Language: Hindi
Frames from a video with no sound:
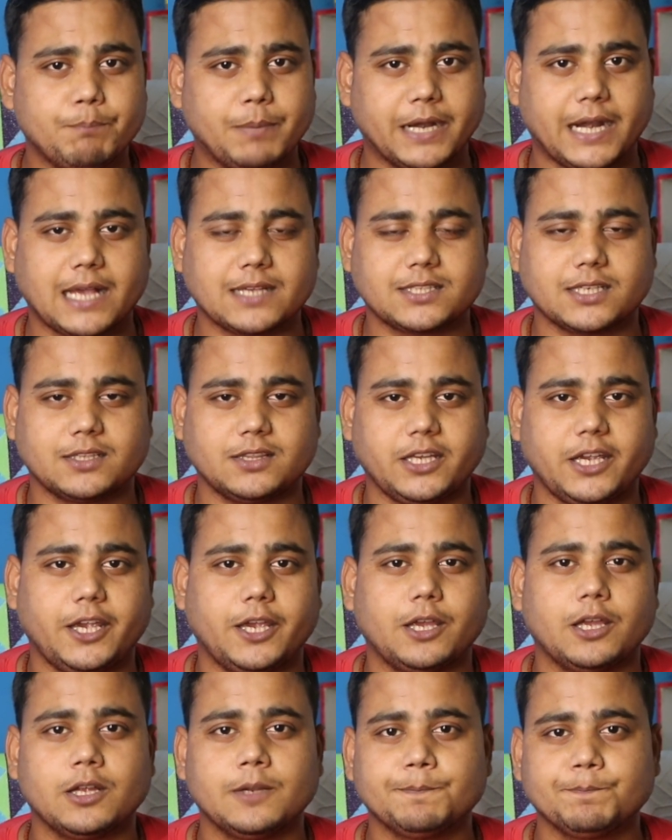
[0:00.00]
बना सकते
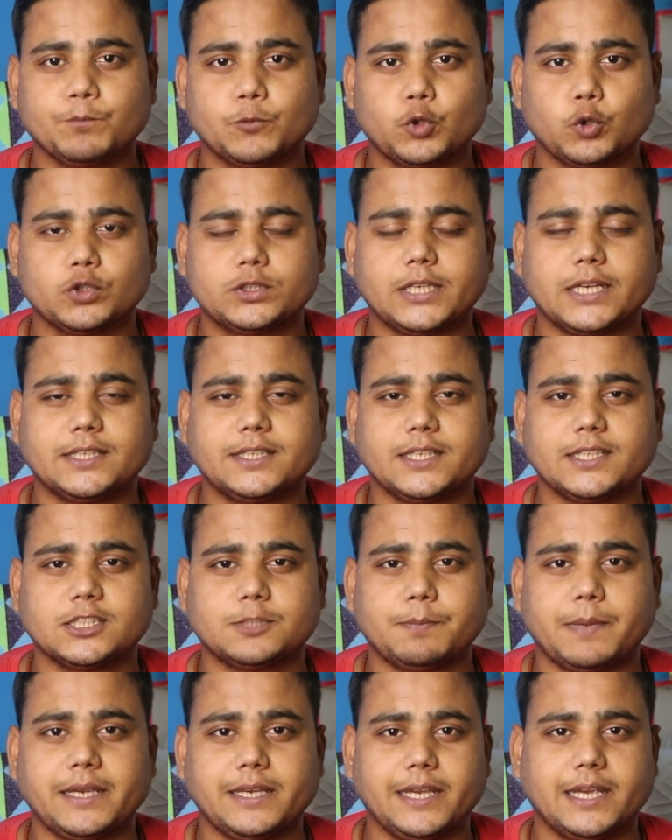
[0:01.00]
हैं दूसरी
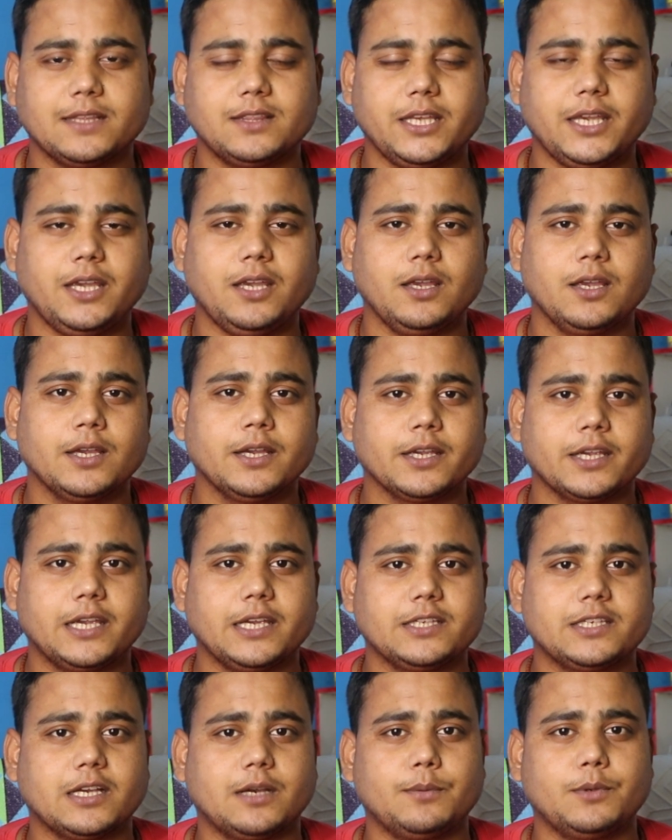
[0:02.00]
चीज़ में ये थी
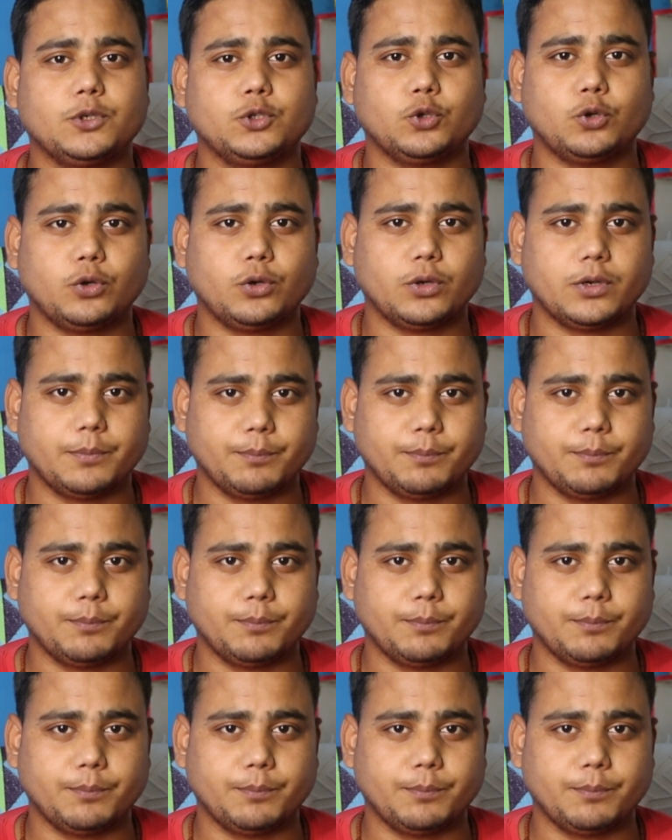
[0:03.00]
कि जब जो